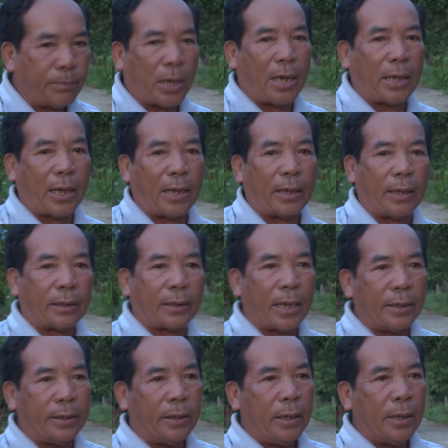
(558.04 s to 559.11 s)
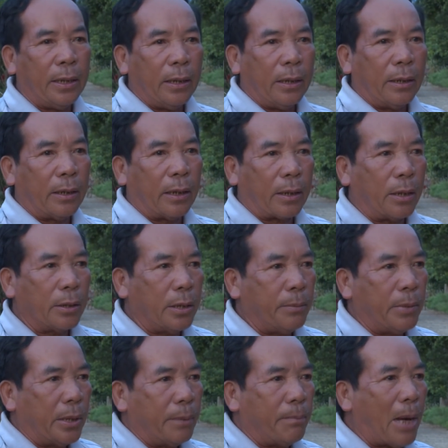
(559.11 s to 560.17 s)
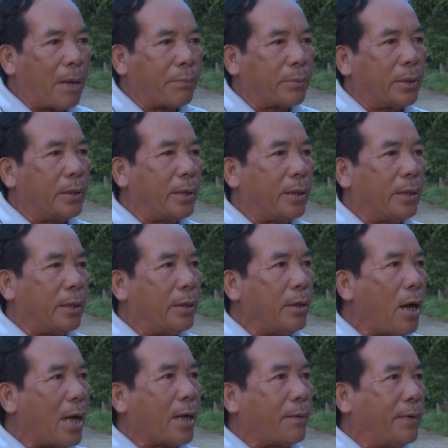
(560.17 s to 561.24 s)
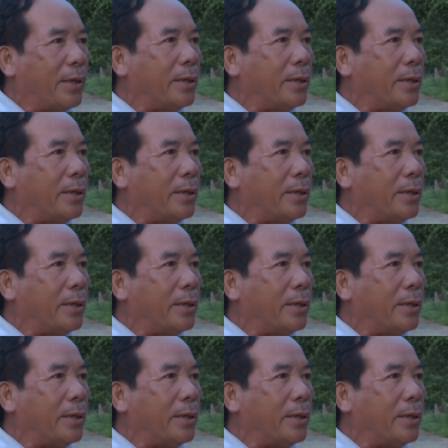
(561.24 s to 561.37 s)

kiểm tra lại là thấy là có gì bị bắt cái đá